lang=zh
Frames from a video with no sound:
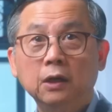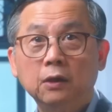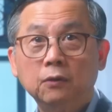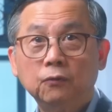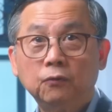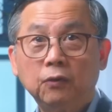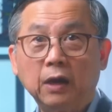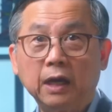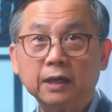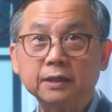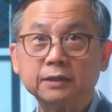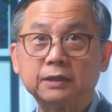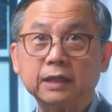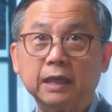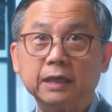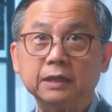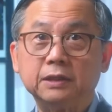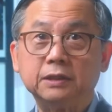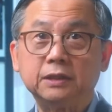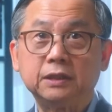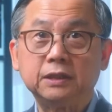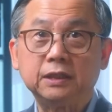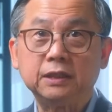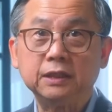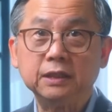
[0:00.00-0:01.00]
放在
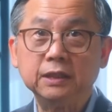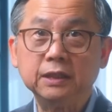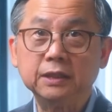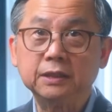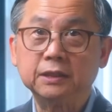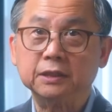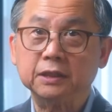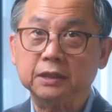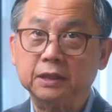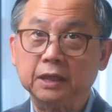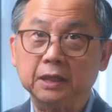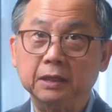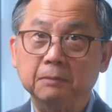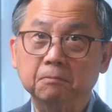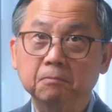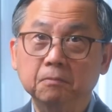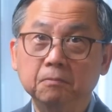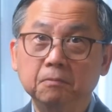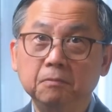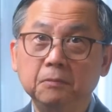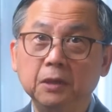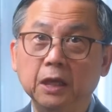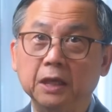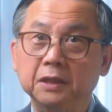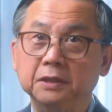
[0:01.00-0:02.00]
妻子的
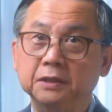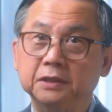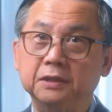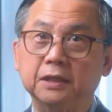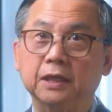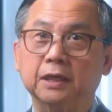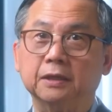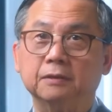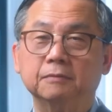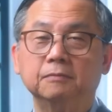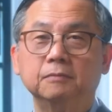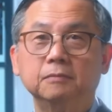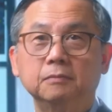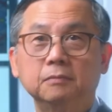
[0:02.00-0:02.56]
面前。